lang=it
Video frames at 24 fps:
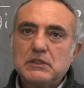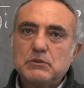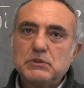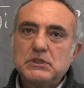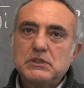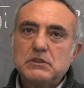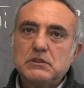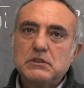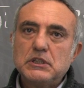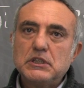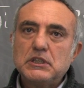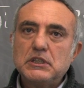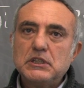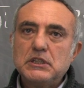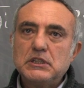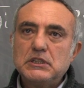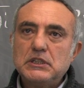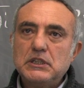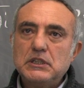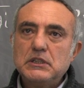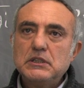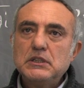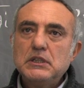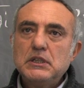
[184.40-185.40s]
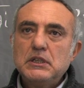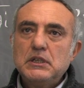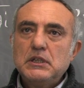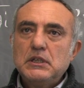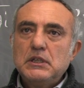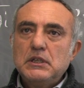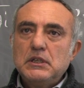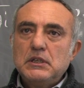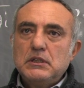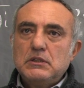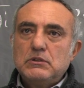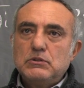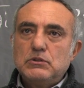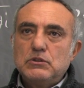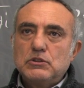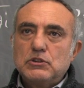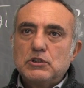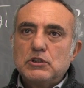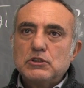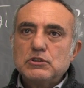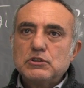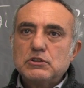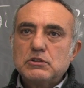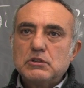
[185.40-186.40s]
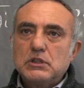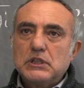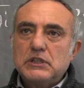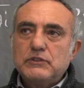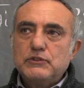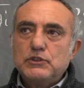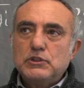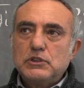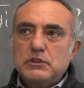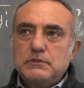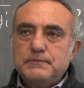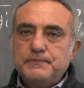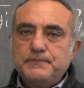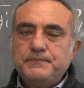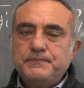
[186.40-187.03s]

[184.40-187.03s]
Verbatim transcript: Questo richiede un grosso lavoro